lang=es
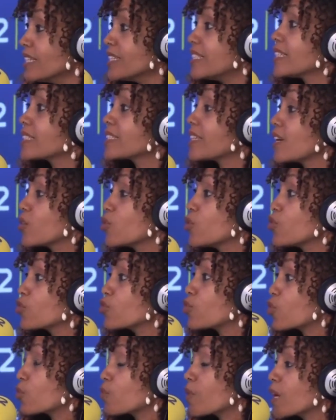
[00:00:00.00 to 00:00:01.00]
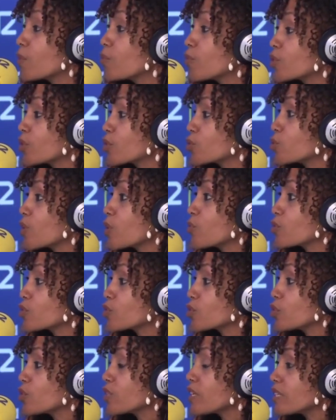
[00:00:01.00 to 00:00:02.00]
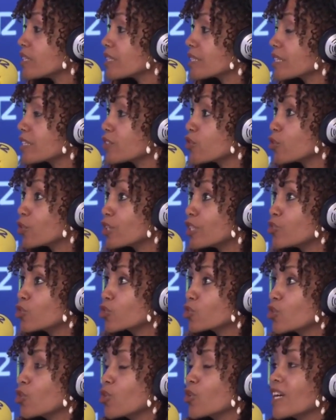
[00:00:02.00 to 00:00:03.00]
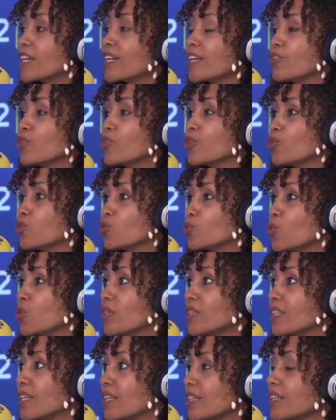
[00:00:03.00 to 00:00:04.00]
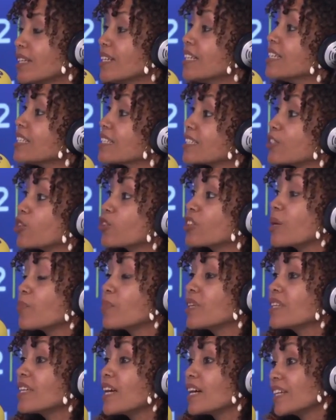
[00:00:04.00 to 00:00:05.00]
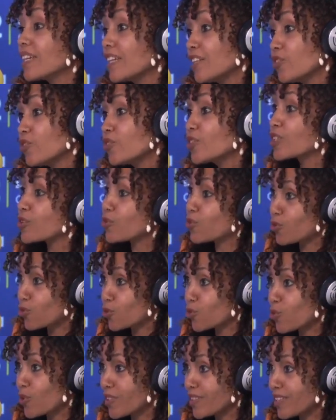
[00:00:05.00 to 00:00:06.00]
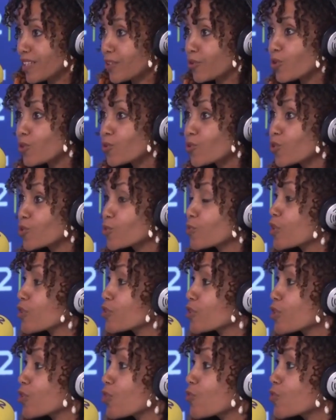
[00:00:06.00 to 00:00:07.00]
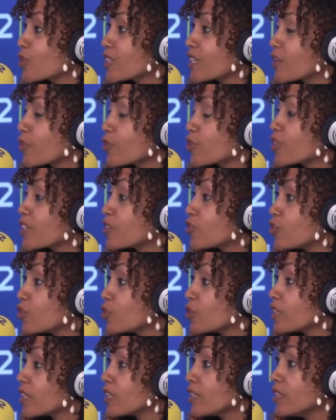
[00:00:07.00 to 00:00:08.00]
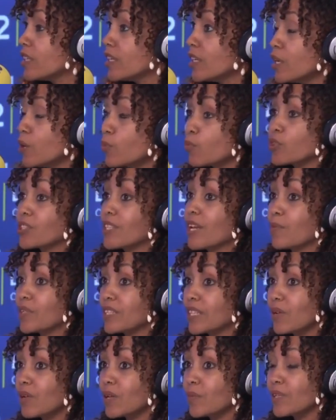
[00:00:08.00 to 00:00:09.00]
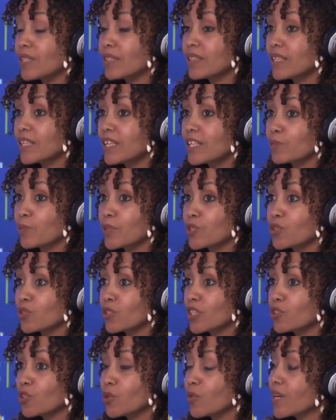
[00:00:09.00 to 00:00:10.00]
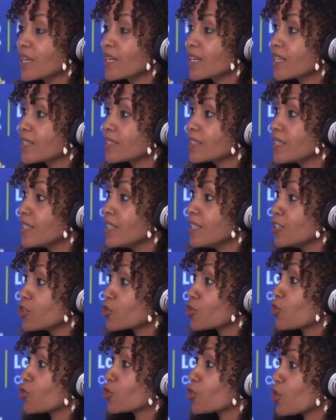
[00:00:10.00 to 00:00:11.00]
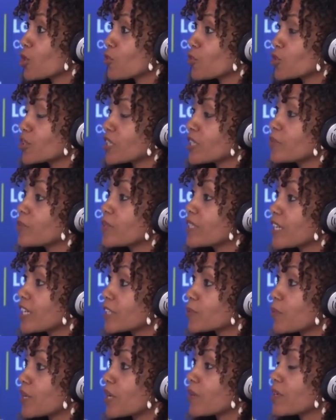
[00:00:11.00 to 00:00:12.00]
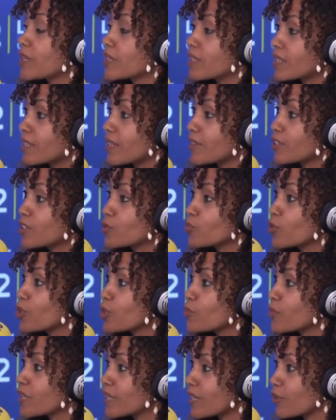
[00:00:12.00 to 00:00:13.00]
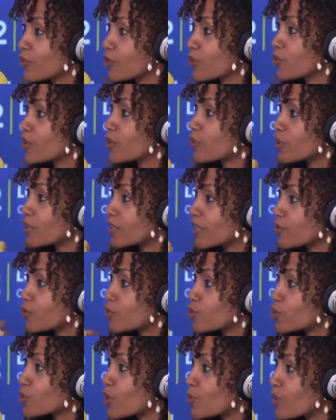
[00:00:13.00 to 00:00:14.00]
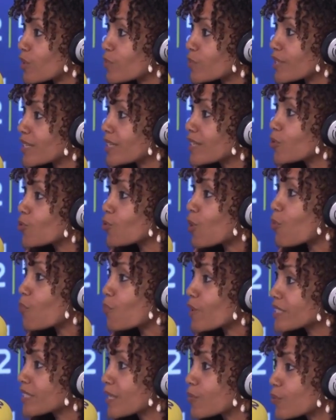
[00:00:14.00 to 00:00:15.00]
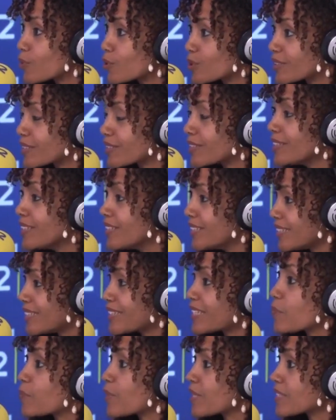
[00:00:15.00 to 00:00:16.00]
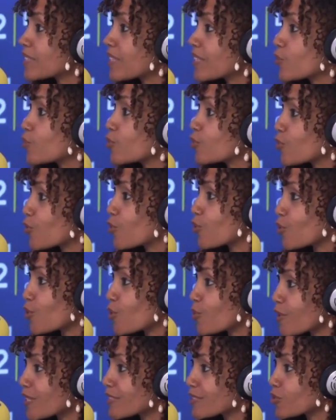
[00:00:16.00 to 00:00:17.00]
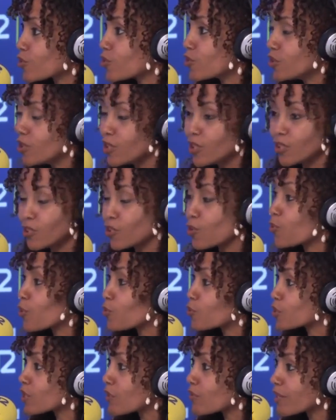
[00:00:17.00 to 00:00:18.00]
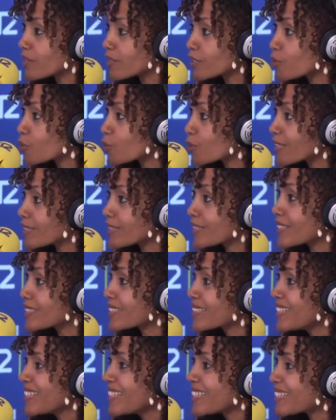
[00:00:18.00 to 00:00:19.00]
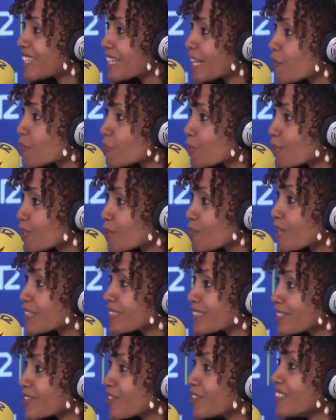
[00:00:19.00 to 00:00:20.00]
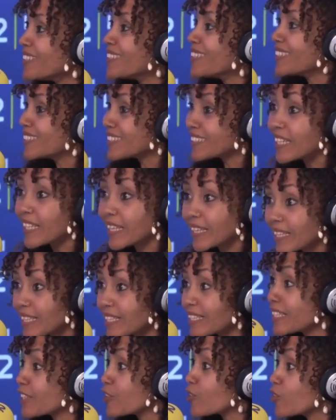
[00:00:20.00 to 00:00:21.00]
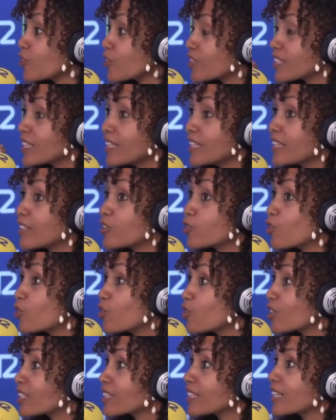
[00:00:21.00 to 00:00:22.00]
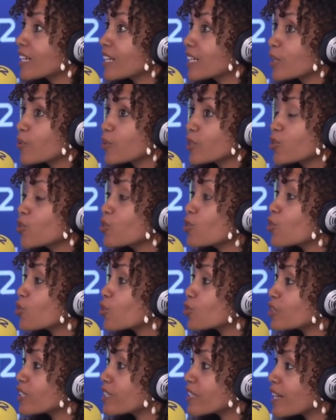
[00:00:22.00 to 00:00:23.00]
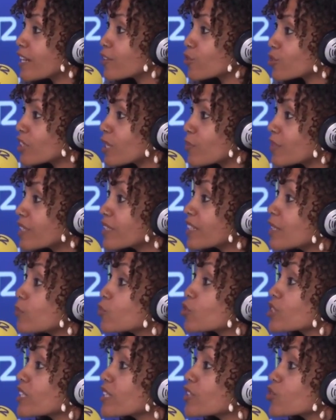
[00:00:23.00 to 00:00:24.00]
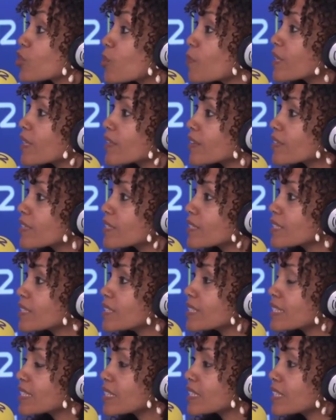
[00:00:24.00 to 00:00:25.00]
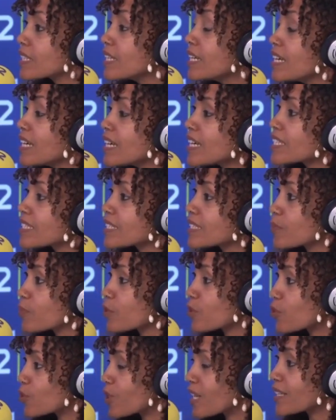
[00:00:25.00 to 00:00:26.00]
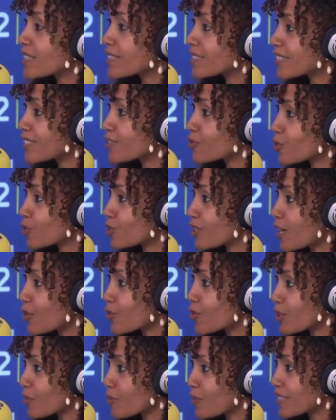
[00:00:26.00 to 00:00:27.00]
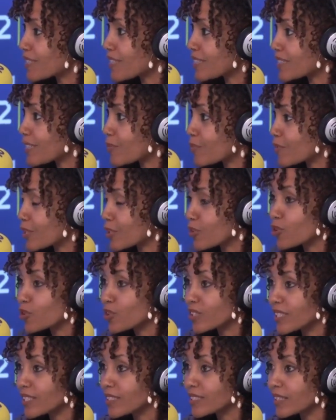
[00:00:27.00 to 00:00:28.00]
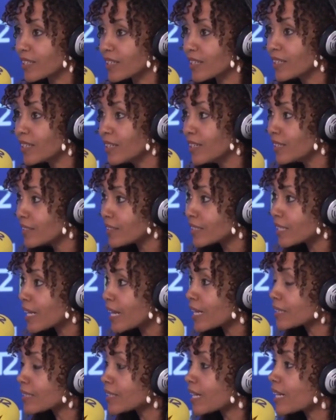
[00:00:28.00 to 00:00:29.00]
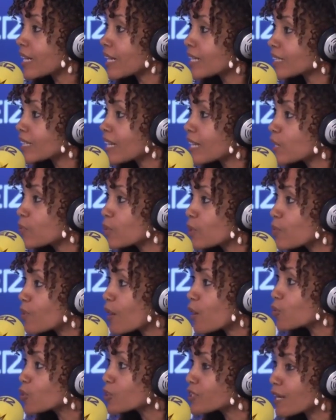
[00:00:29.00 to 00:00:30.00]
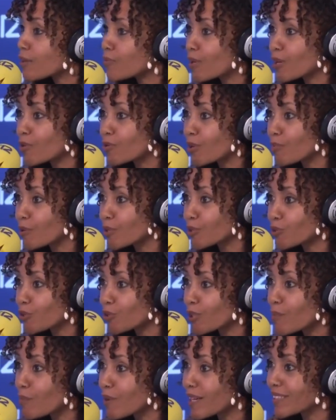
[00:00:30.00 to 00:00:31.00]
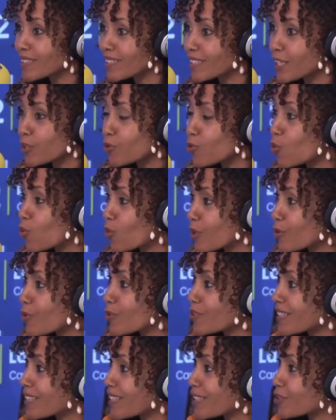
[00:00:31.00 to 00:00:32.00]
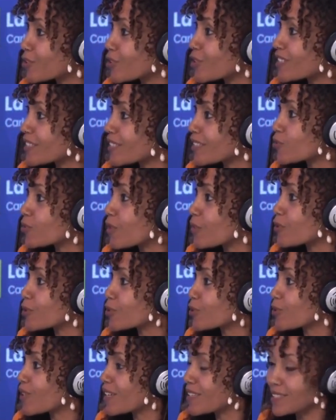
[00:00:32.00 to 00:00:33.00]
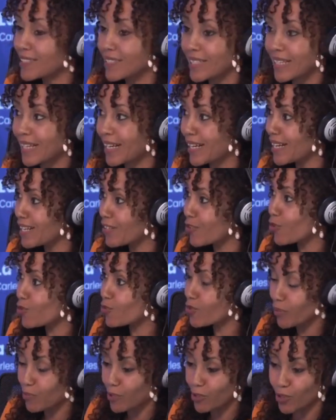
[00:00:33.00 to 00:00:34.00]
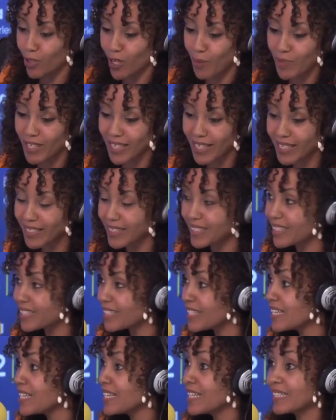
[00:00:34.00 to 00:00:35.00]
Y es algo normal porque es una cuestión de diseño y no solo de aquello que nos cuentan, sino también de aquello que no nos cuentan, mm. ¿no? En unos medios de comunicación en donde pues lamentablemente las personas no blancas solo solemos ser invitadas para hablar de racismo y inmigración encerrándonos a una piel o a un pasaporte. ¿Y qué pasa con todo lo demás, no? No podemos hablar de croquetas, mm. de cambio climático, de cine, ¿no? Y de todo lo que tenga que ver con lo cotidiano también. Tenemos derecho a aparecer sin ser excepcionales, que esto es algo que pasa también, ¿no? Tienes que tirarte a la mm. ría de Bilbao y salvar a una persona para tener un hueco, en el caso de ser una persona de Senegal, ¿no? Una persona migrante.